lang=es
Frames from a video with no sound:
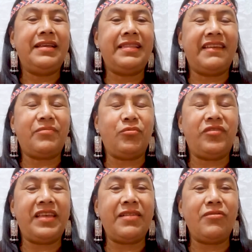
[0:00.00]
Las
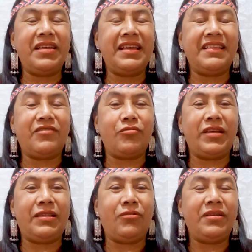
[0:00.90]
pusieron en el
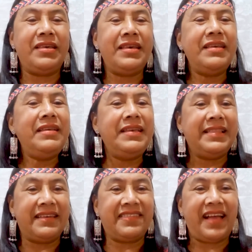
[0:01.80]
suelo y
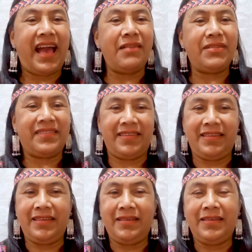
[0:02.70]
las aves
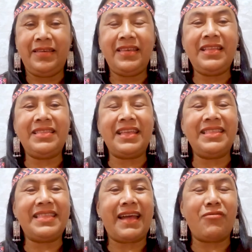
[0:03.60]

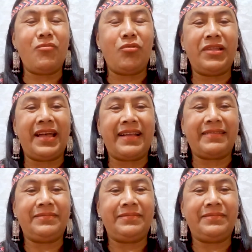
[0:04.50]
intentaron volar,